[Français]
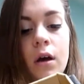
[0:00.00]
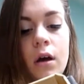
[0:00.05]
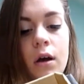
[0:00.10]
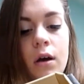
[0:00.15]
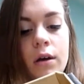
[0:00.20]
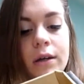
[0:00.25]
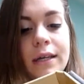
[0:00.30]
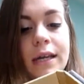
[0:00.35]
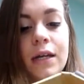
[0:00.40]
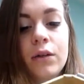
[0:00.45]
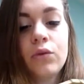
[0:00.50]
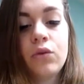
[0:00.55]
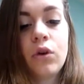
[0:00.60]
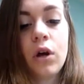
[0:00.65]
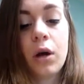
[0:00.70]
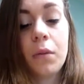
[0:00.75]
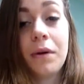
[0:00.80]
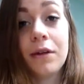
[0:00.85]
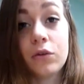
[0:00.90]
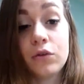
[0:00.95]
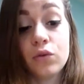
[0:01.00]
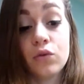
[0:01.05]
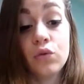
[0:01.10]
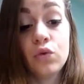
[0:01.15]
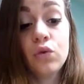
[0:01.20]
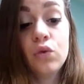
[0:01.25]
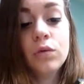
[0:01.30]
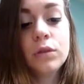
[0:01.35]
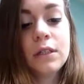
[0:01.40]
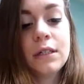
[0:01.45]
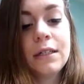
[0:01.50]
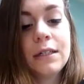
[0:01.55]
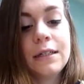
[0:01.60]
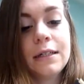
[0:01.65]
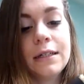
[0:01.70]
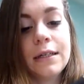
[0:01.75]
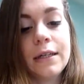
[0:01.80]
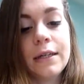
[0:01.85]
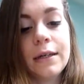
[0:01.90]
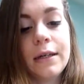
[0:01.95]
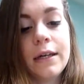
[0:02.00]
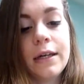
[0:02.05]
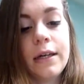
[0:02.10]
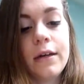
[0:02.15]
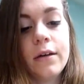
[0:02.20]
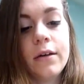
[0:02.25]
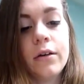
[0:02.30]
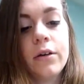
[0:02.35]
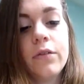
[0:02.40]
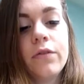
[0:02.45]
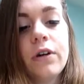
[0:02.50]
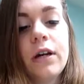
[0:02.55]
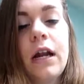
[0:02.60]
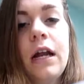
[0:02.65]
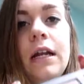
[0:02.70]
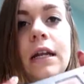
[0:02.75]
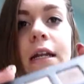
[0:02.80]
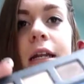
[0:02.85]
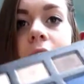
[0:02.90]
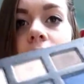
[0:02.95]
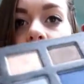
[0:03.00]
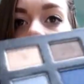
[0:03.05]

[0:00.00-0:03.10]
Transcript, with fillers: euh, euh, quelle couleur mettre où. Et euh, voilà les